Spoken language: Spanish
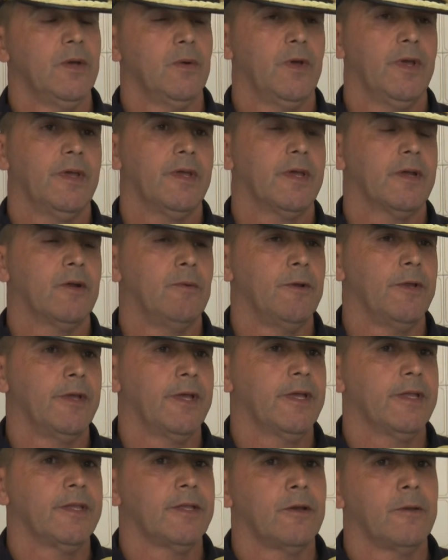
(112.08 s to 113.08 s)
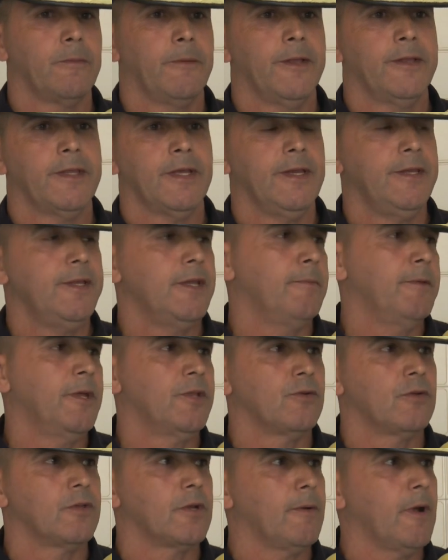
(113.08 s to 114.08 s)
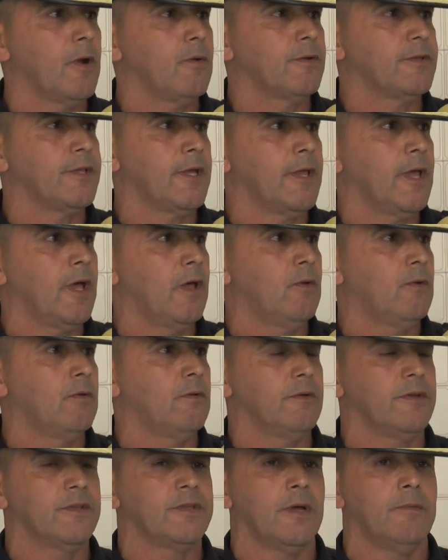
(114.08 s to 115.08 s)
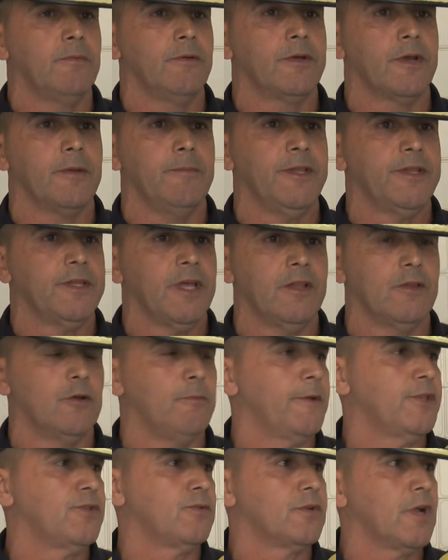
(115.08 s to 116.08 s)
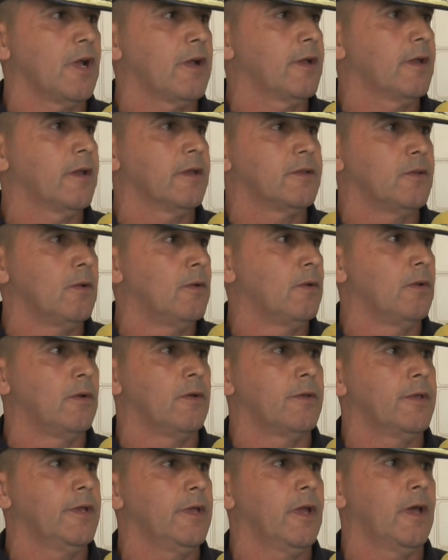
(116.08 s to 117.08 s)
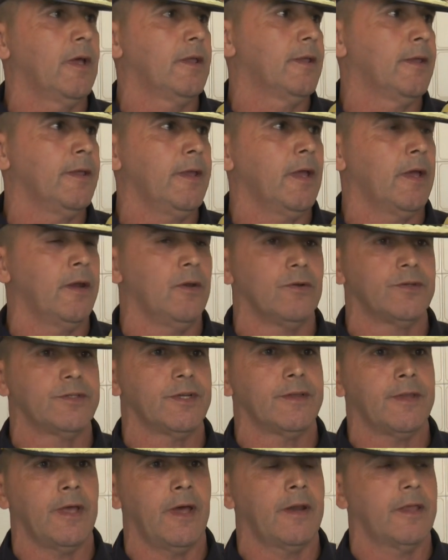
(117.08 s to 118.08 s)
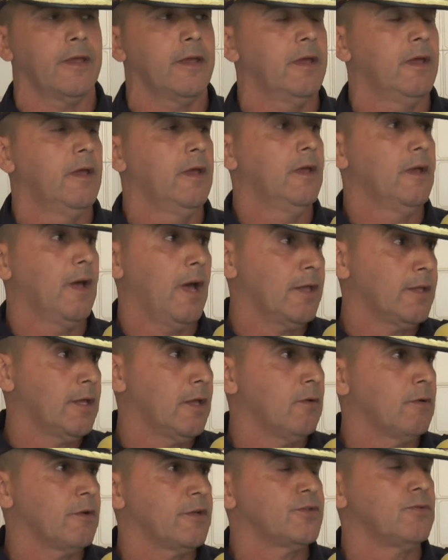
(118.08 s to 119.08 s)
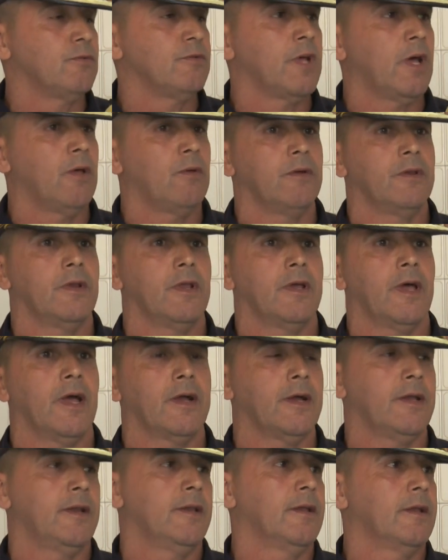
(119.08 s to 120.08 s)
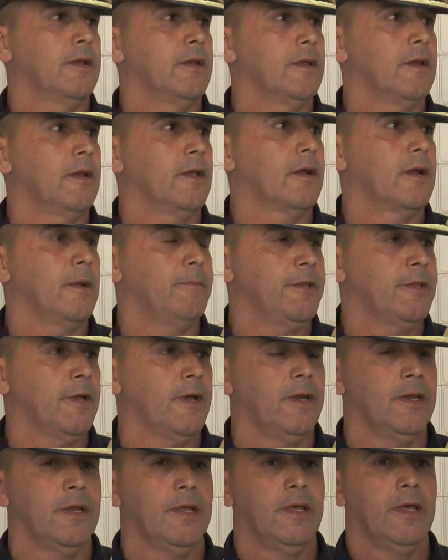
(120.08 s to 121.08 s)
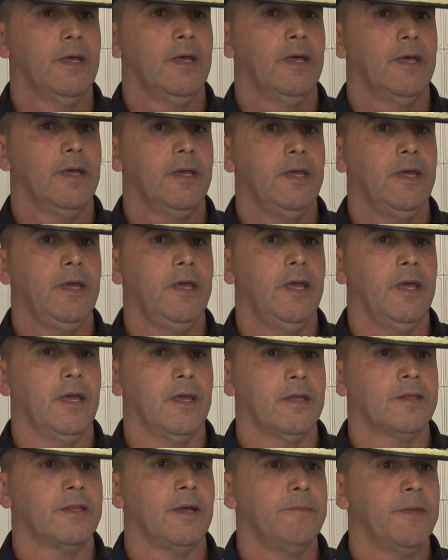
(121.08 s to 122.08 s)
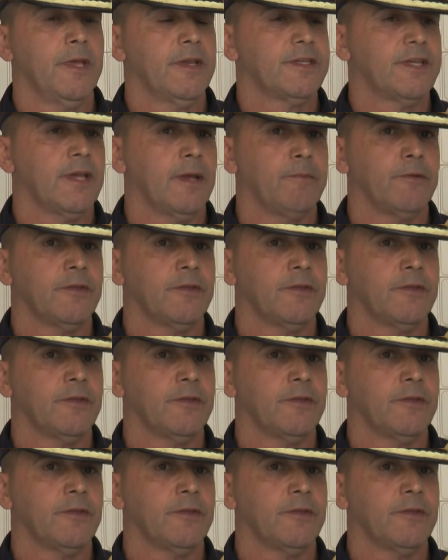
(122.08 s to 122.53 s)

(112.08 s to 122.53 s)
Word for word: Eh, como le dije anteriormente, el lineamiento de trabajo está dado, estamos incrementando patrullaje todos los días, de día, a noche, a tarde, ha dado resultado acá en, la capital y también se ha